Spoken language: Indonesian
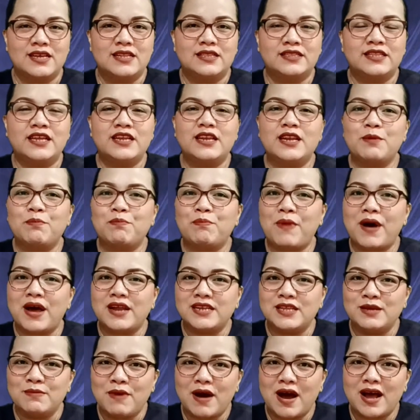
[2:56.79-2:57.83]

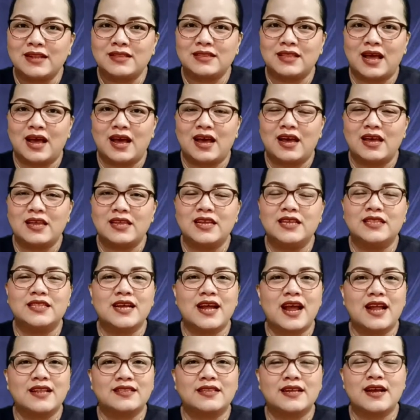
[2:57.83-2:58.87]
tinepadi bata di
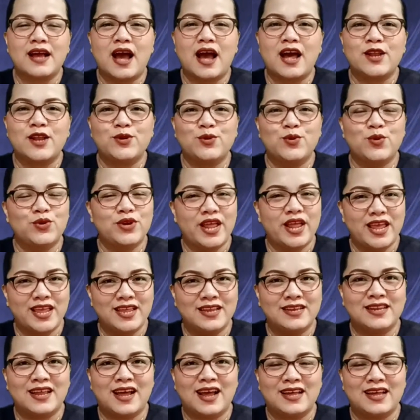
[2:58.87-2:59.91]
tengah-tengah dunia
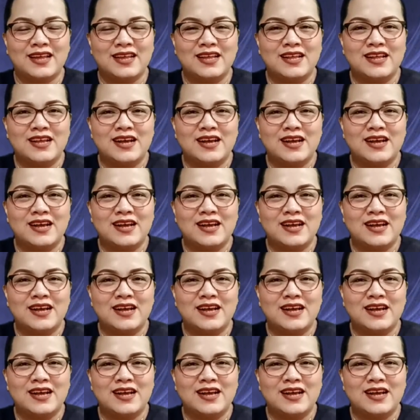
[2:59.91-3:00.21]
indah.